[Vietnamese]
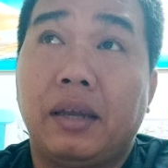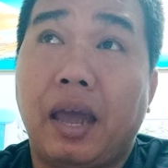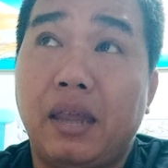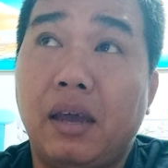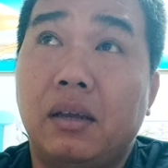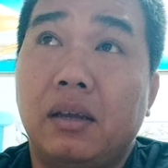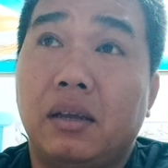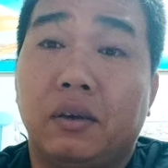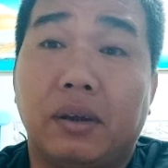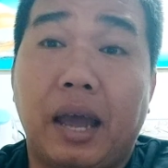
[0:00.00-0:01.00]
cái nhất
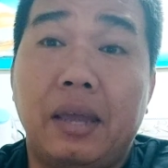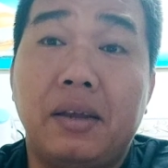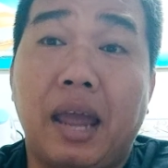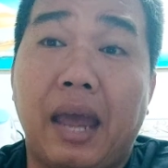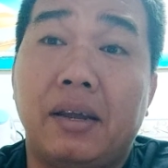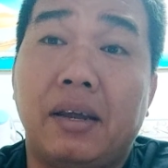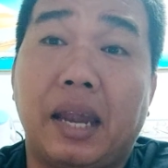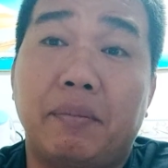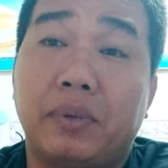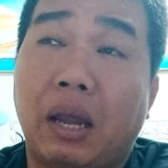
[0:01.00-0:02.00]
cái thứ hai nữa
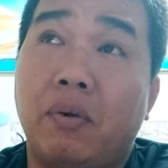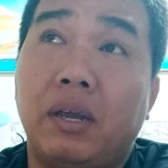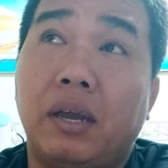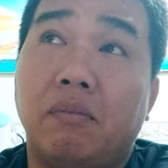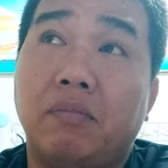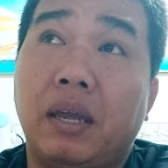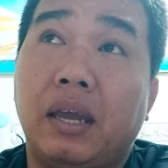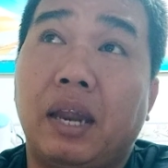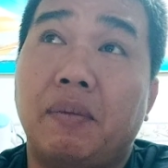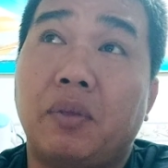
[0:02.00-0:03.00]
anh em tối không biết
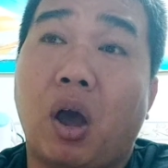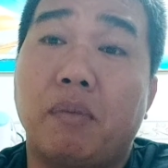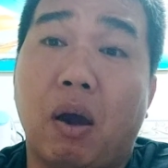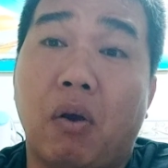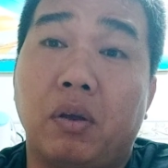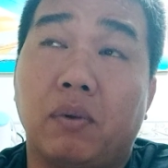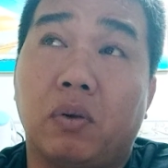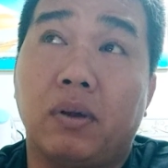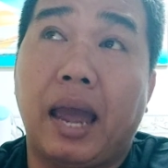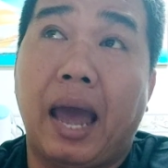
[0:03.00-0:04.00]
cái này cho ăn mồi
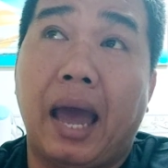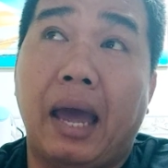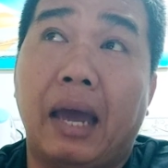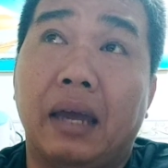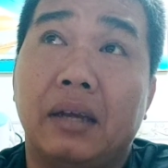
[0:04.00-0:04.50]
con gà